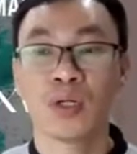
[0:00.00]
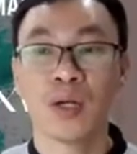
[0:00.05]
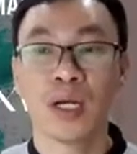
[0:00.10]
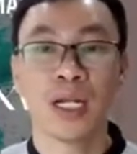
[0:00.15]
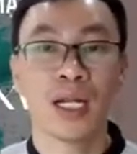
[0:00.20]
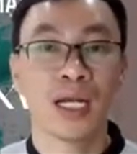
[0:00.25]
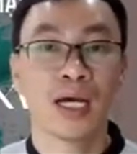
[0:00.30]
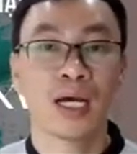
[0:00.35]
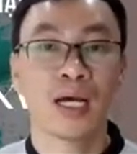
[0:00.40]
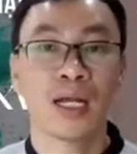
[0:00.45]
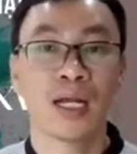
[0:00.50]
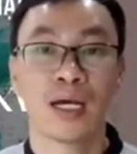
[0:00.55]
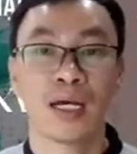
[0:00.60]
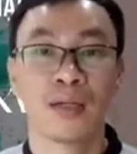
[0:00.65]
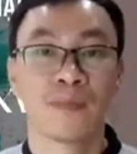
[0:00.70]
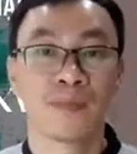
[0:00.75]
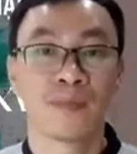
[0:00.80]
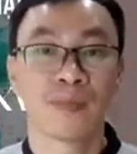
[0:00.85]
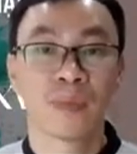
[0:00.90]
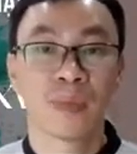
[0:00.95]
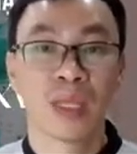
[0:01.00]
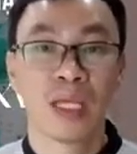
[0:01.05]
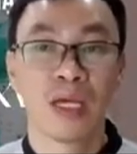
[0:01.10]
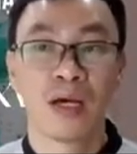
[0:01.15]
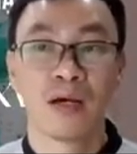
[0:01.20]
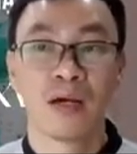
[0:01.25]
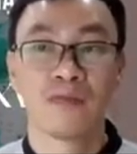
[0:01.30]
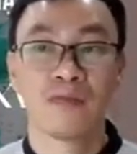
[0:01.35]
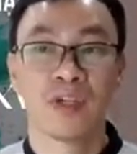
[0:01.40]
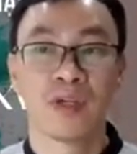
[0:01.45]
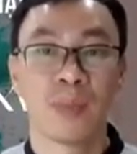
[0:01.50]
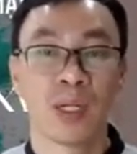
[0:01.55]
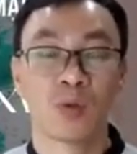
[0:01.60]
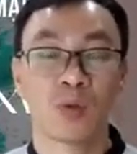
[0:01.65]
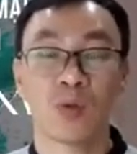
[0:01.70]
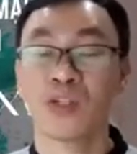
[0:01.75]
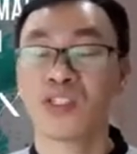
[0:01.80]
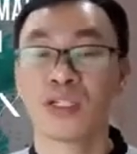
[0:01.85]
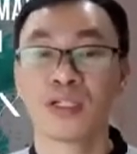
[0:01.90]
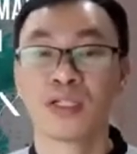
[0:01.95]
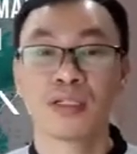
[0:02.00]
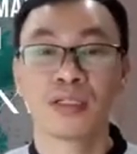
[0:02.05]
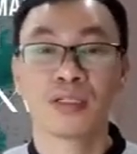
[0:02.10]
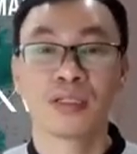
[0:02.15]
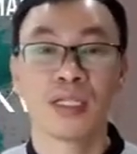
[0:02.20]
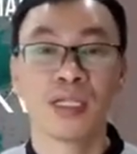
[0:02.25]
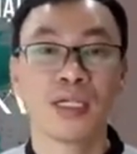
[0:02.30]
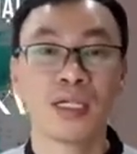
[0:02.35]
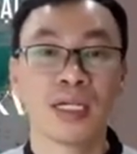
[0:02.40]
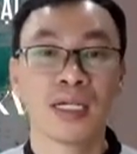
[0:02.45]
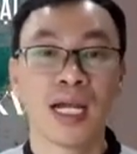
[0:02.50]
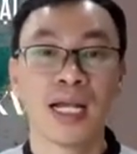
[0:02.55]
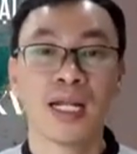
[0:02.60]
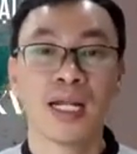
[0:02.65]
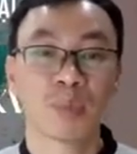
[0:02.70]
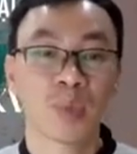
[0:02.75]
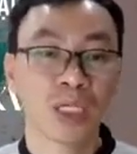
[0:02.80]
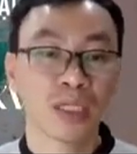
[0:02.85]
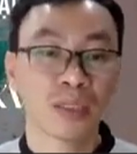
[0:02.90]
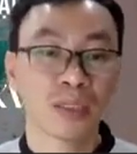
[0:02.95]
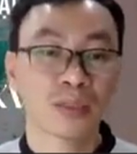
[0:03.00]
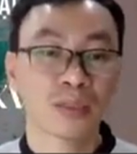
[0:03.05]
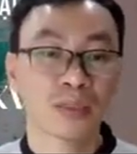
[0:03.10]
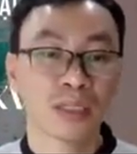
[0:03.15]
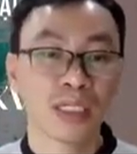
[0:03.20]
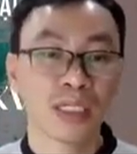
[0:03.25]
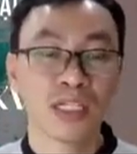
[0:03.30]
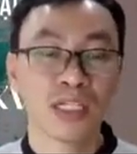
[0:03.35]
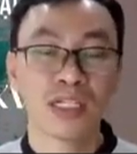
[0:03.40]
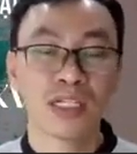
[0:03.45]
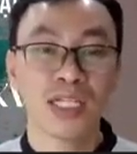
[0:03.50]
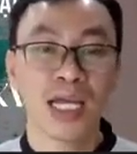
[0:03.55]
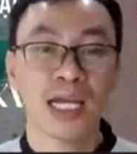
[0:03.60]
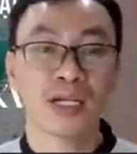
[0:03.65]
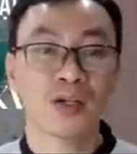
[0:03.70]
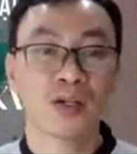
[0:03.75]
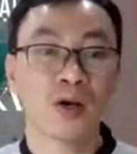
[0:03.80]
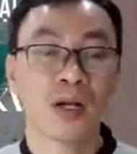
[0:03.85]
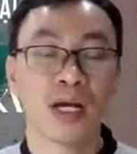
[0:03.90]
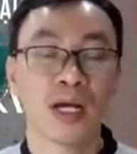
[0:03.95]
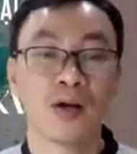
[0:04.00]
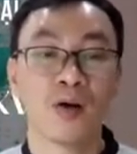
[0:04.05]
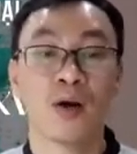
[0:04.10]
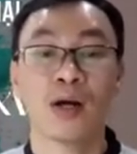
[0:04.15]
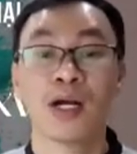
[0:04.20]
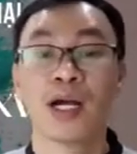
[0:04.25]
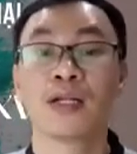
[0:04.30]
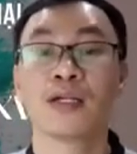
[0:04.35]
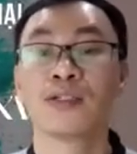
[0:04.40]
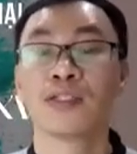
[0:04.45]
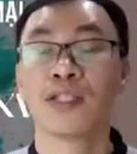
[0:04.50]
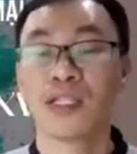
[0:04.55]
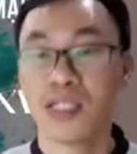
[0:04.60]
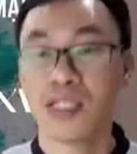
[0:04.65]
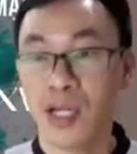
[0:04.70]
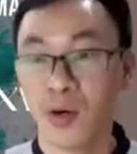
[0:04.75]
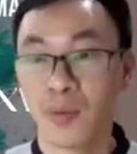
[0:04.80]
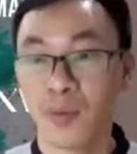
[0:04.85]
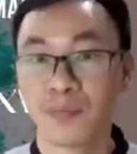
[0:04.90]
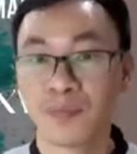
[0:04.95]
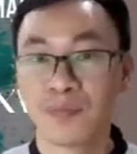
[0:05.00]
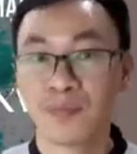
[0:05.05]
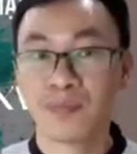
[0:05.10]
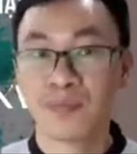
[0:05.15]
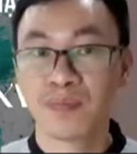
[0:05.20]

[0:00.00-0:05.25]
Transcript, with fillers: buôn hay là là uh, về mặt quân sự thì ngay lập tức cái chính sách nó đã khó khăn hơn rất nhiều